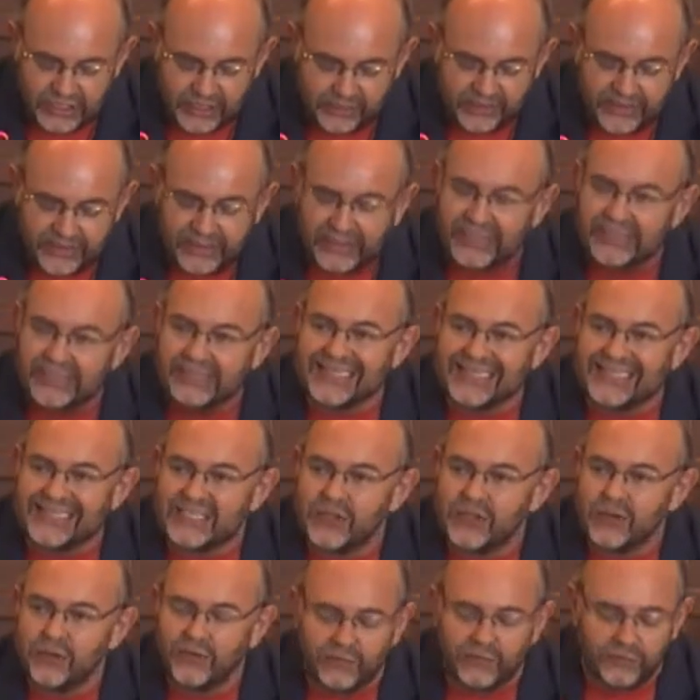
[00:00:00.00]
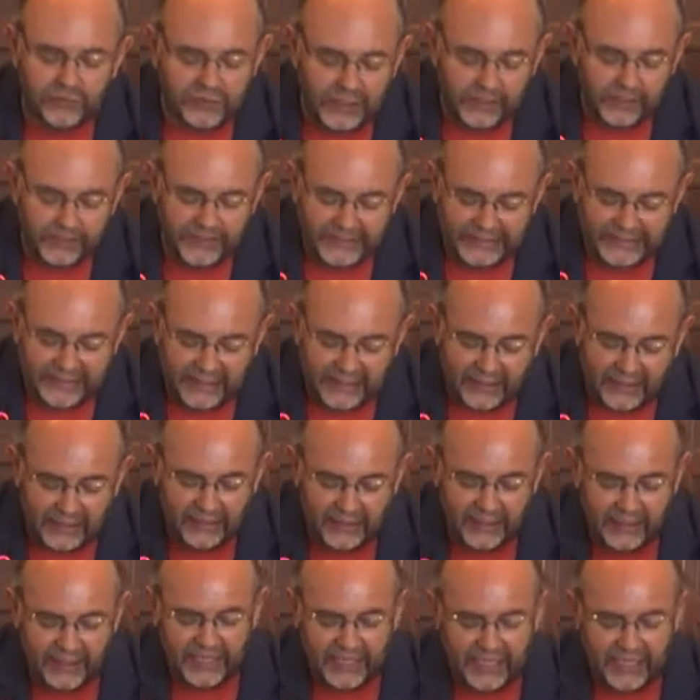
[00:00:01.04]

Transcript: La bicicleta ha sido fundamental